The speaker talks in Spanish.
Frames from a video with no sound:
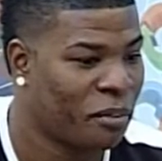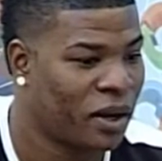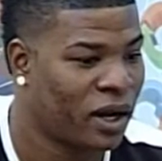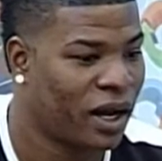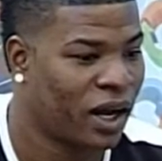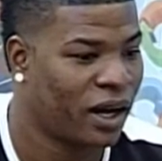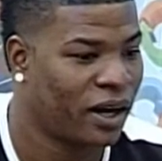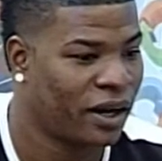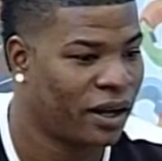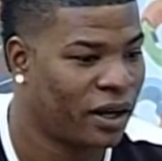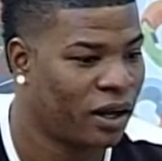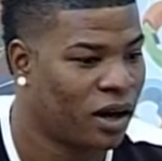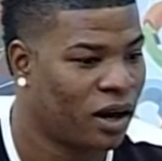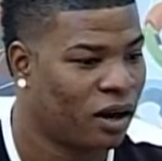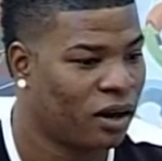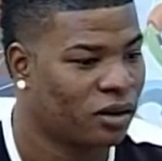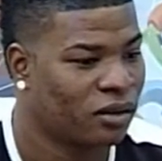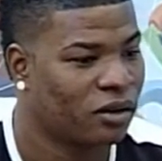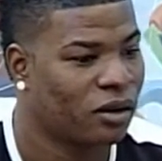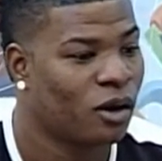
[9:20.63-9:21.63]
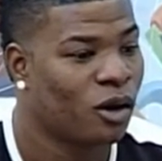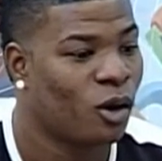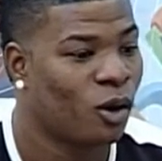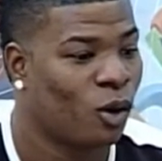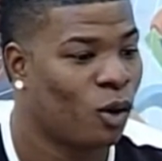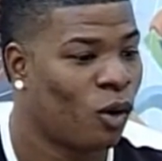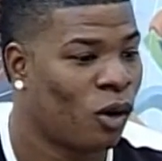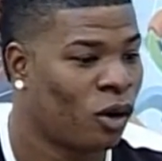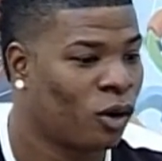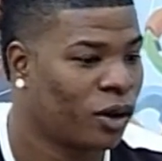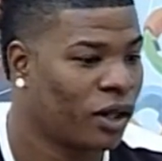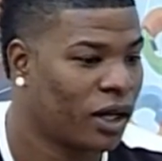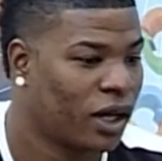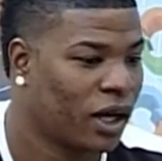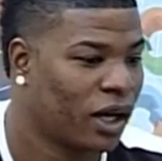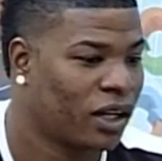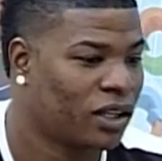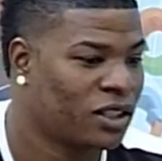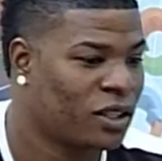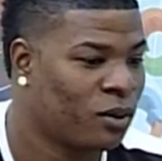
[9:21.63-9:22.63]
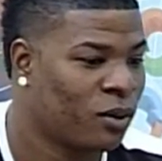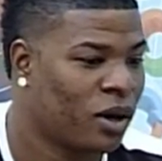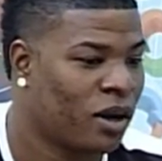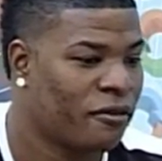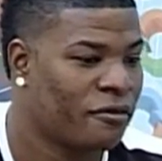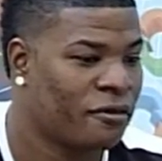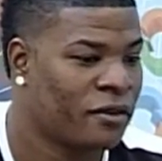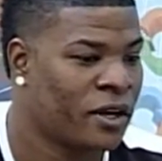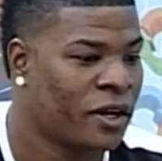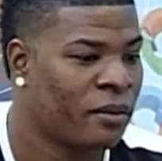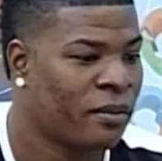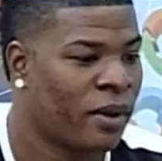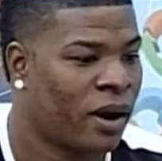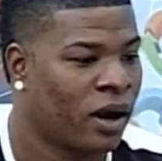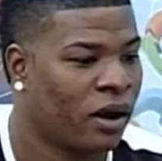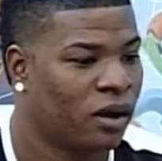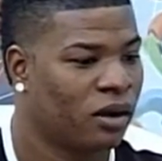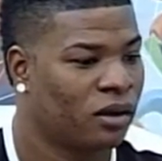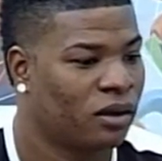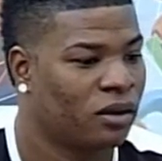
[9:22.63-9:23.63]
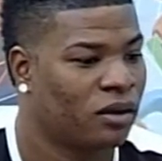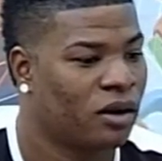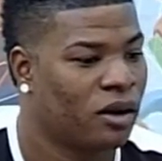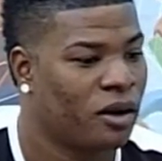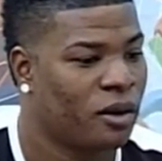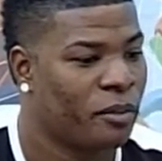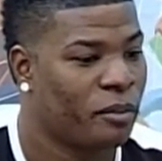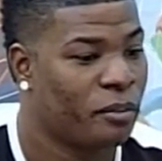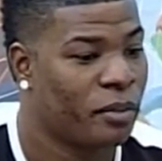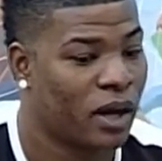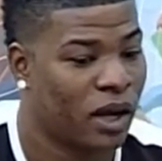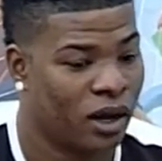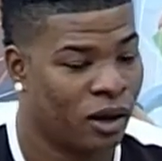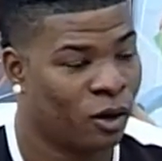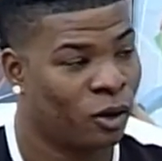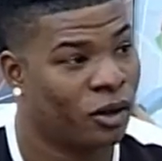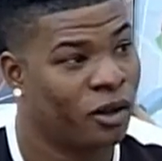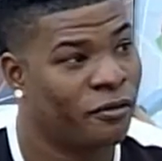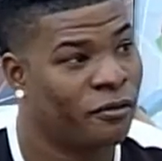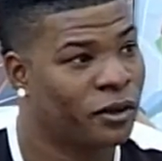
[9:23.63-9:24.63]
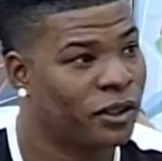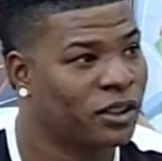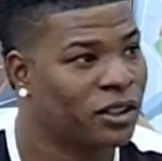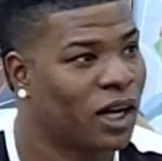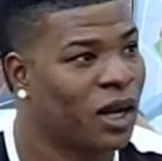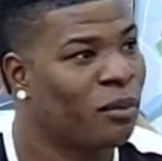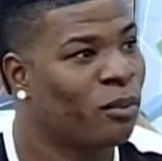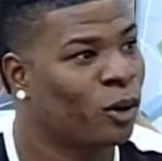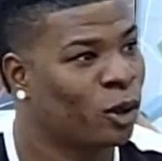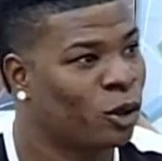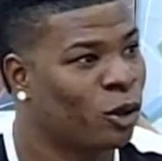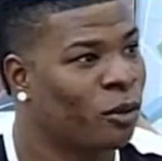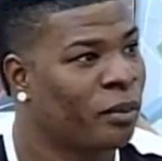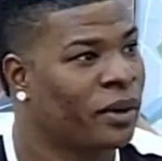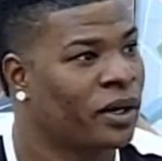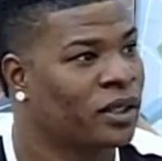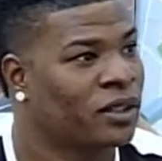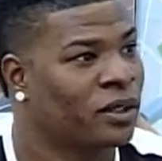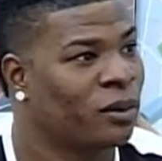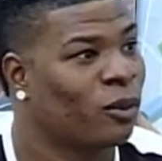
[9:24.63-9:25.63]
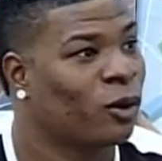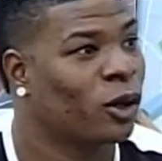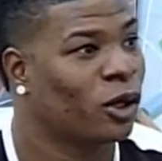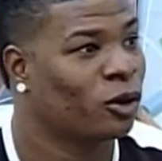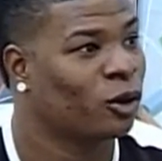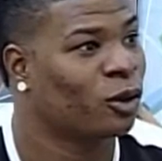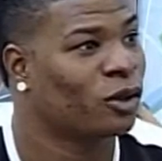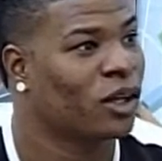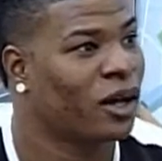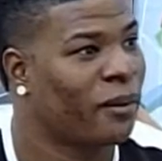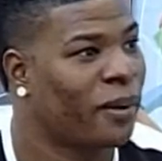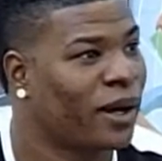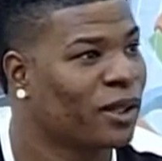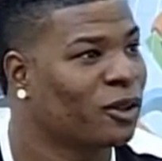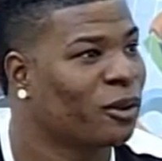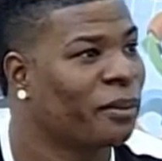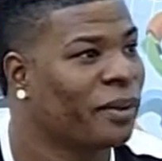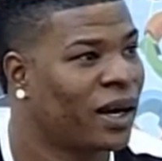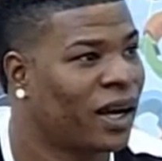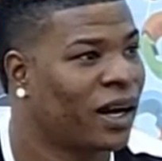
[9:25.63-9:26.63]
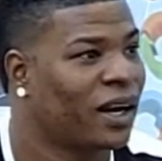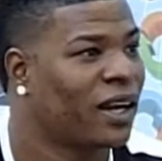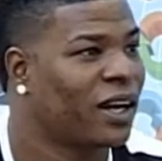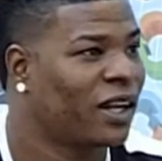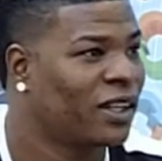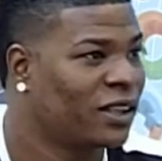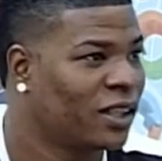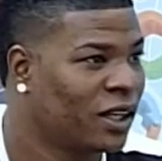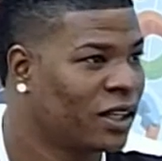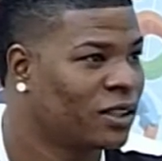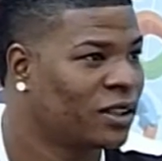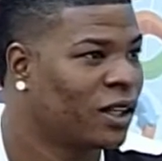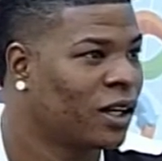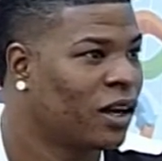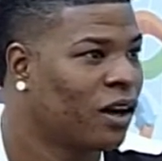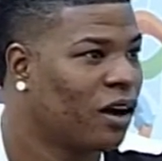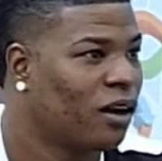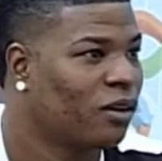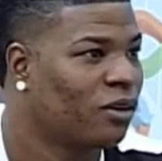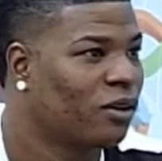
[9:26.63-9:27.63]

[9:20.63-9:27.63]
mi carrera. Luego de que recibo la firma, me alejo del freestyle por dos meses porque estoy trabajando mi carrera artística.